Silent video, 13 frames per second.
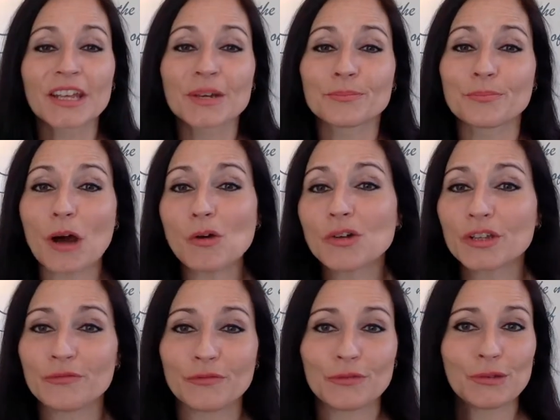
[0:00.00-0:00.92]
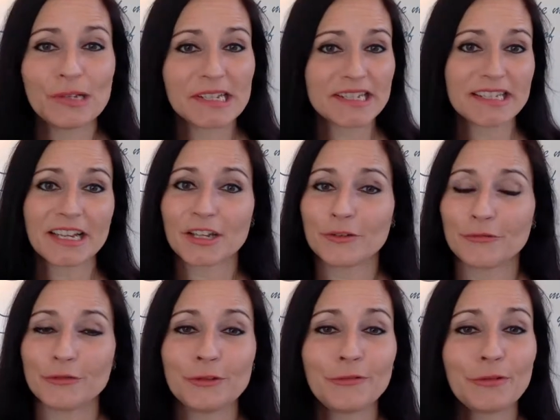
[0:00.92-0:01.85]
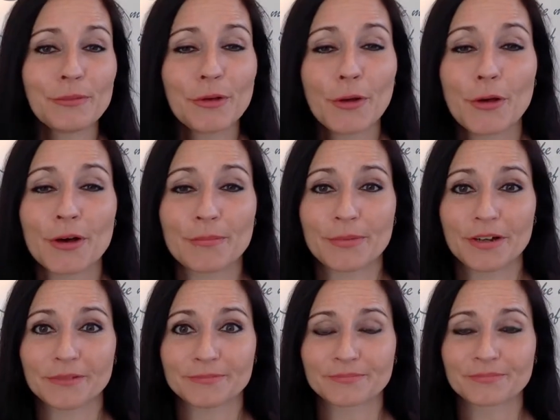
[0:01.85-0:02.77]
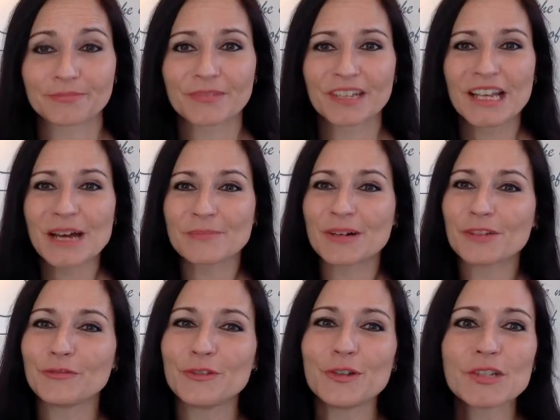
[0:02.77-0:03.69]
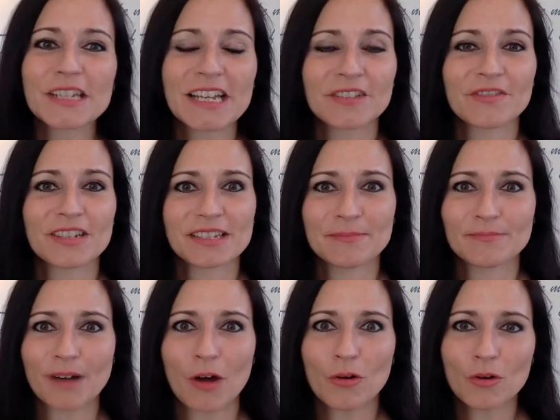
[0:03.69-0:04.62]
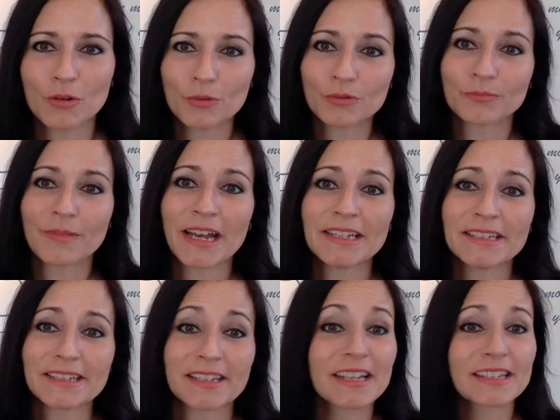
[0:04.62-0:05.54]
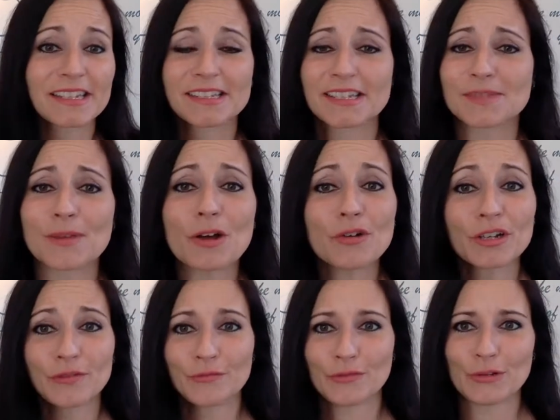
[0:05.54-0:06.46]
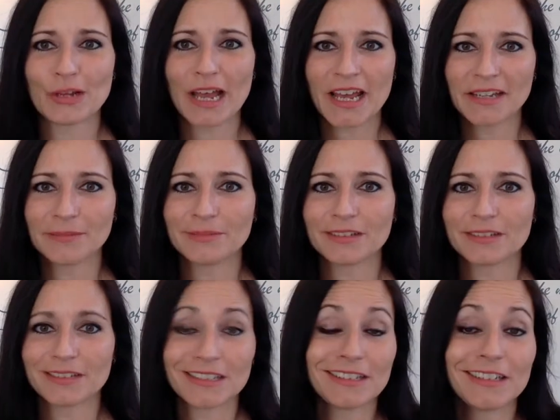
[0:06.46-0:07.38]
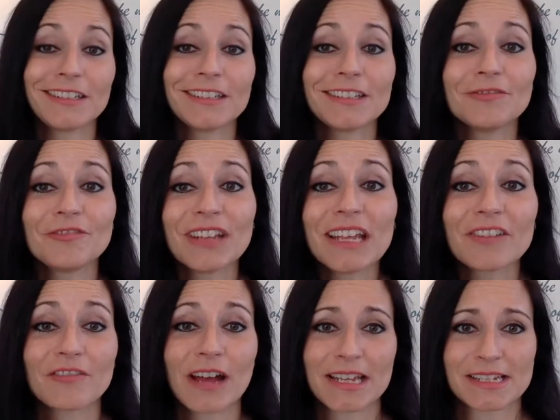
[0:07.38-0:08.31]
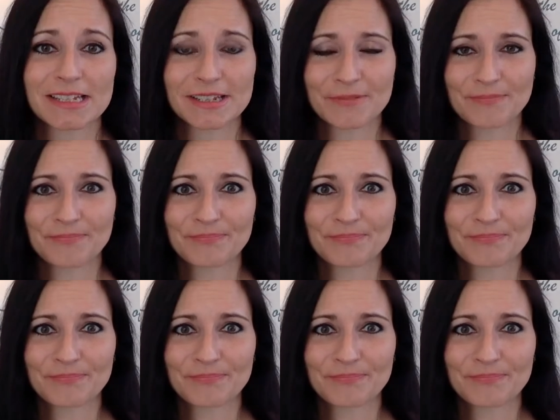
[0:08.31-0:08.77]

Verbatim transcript: Bauchgefühl ist ein Gefühl vom Körper. Man fühlt etwas im Bauch und meint, dass das Bauchgefühl einem den richtigen Weg weist.